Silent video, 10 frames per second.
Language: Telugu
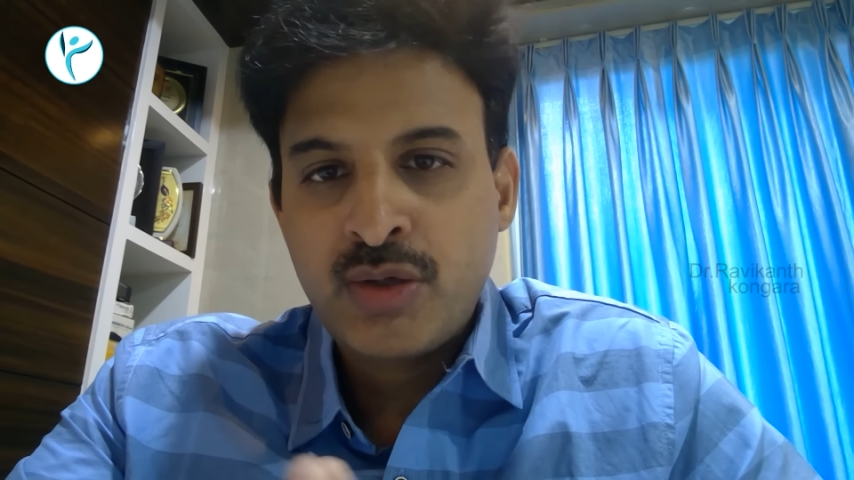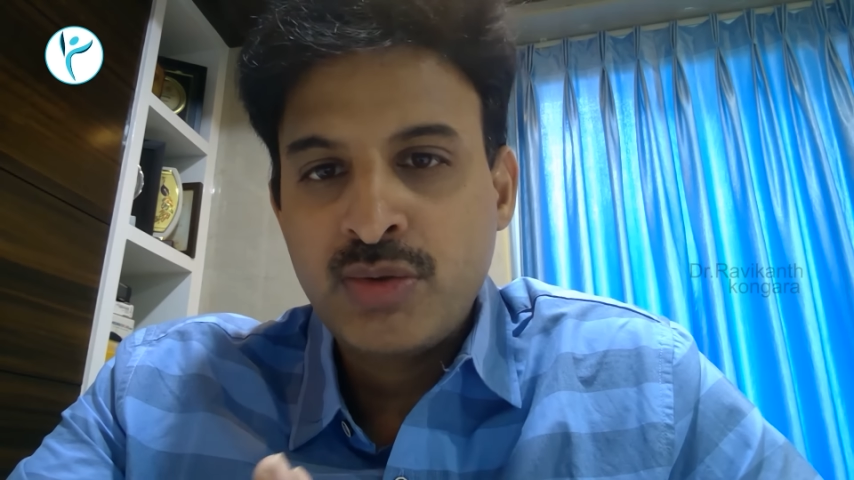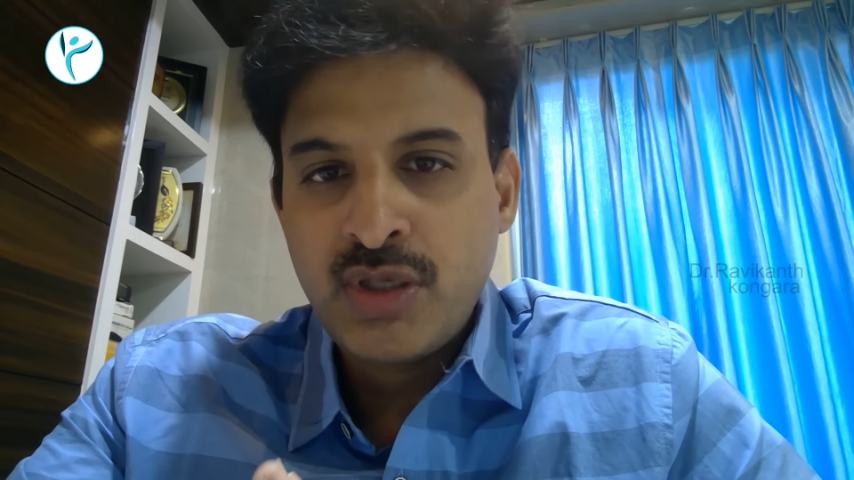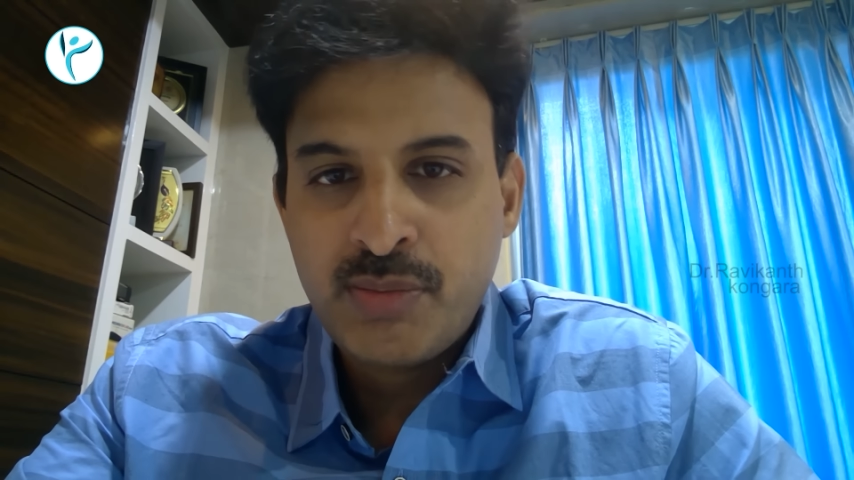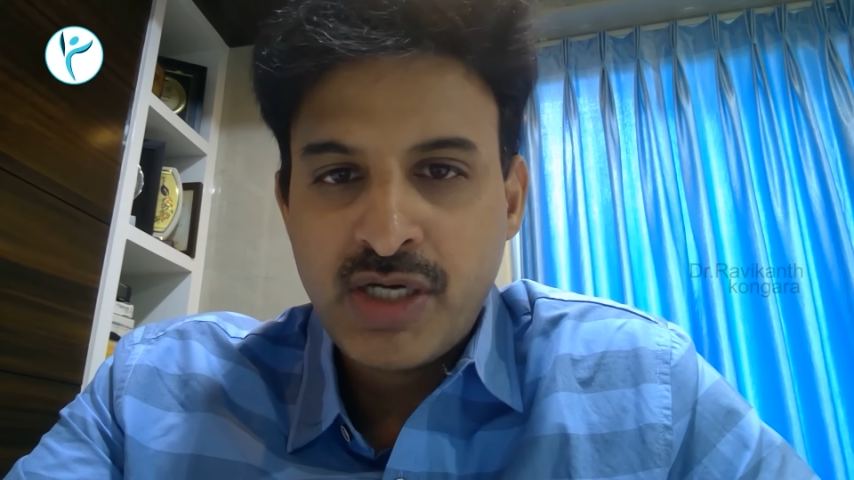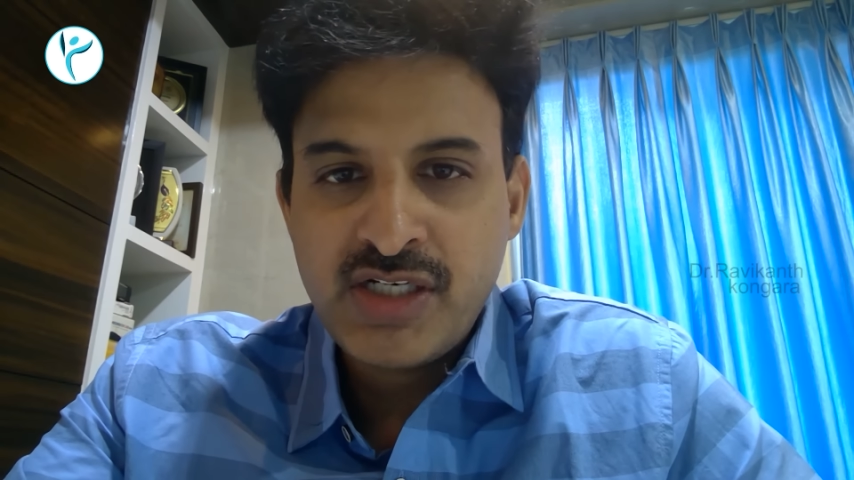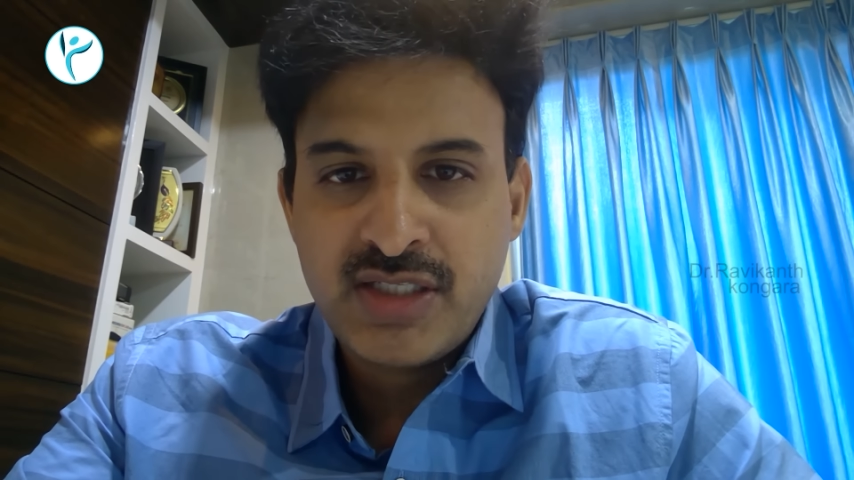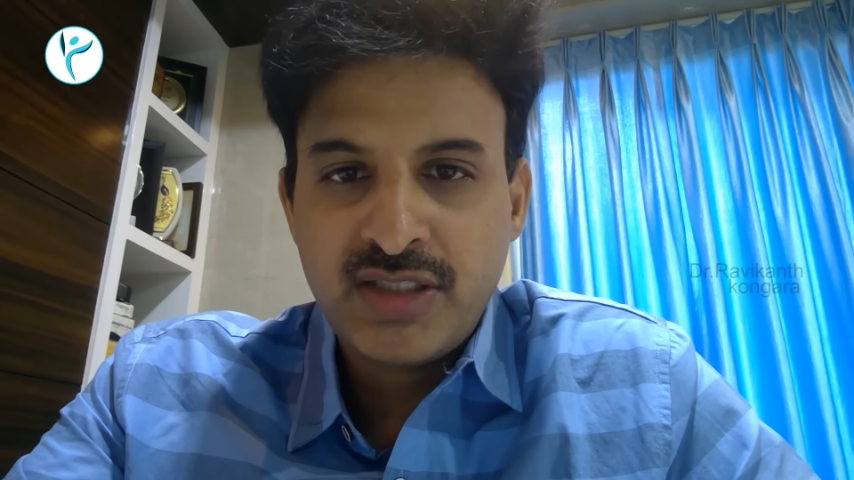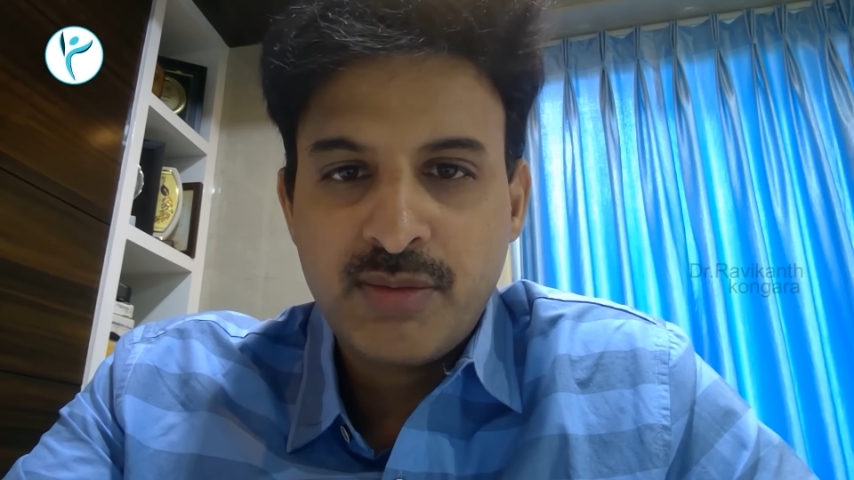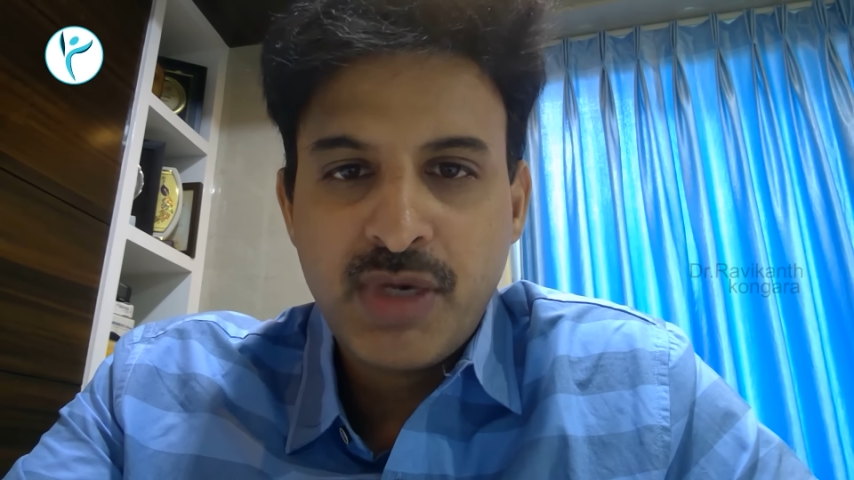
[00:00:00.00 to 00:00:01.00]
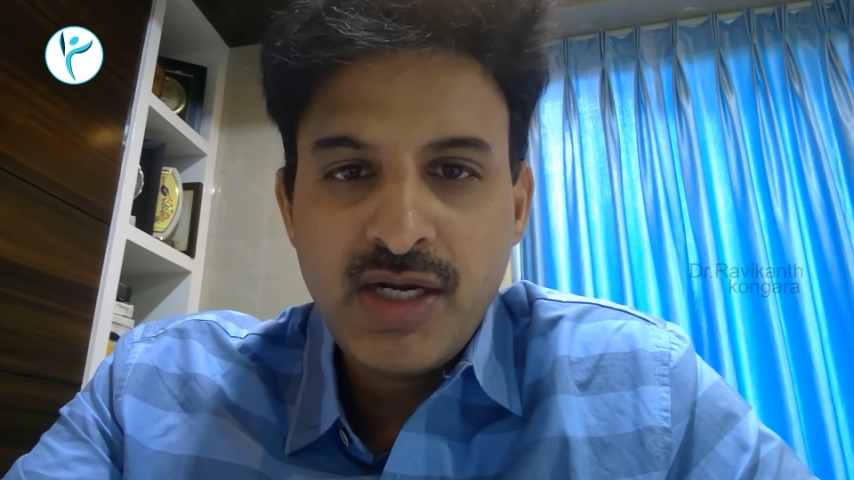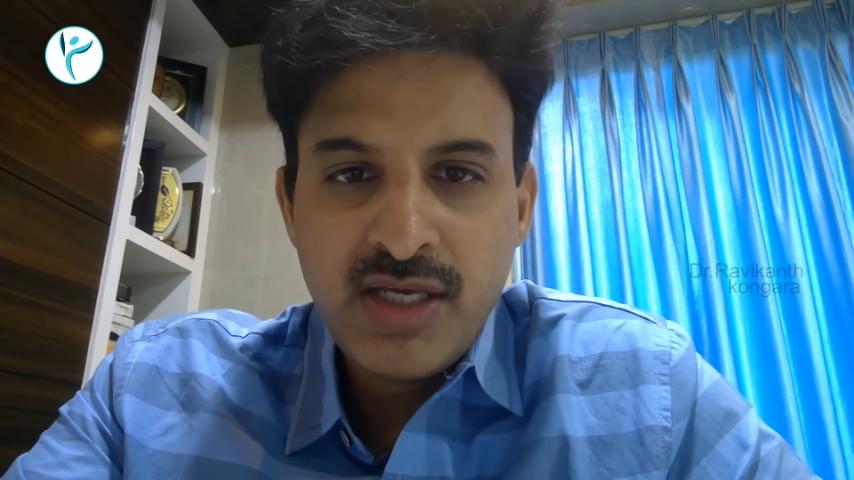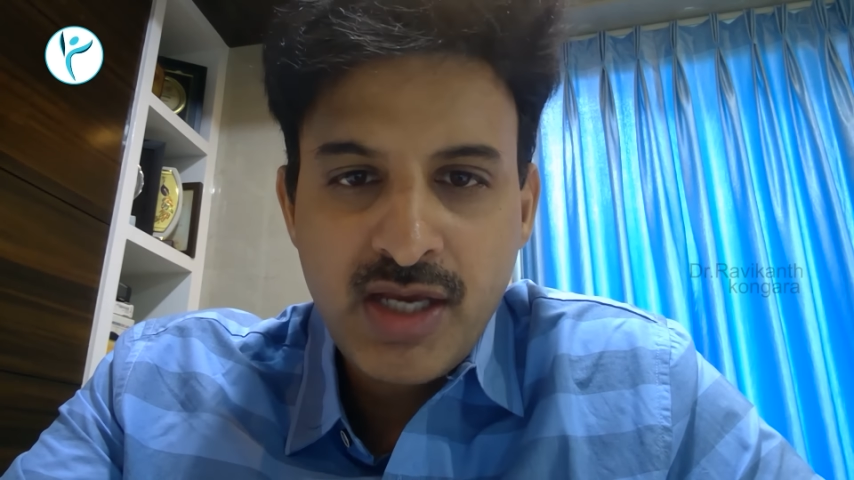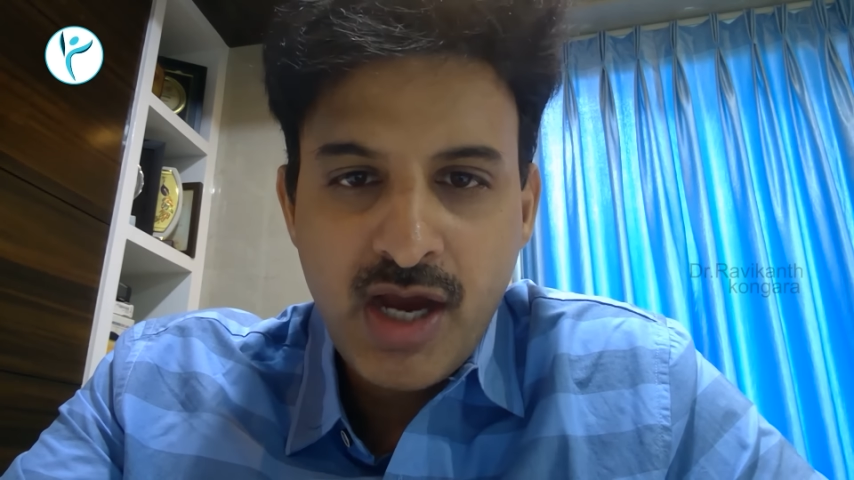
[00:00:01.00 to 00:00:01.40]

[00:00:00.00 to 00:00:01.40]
ఎక్కువసేపు పని చేసినా మళ్ళీ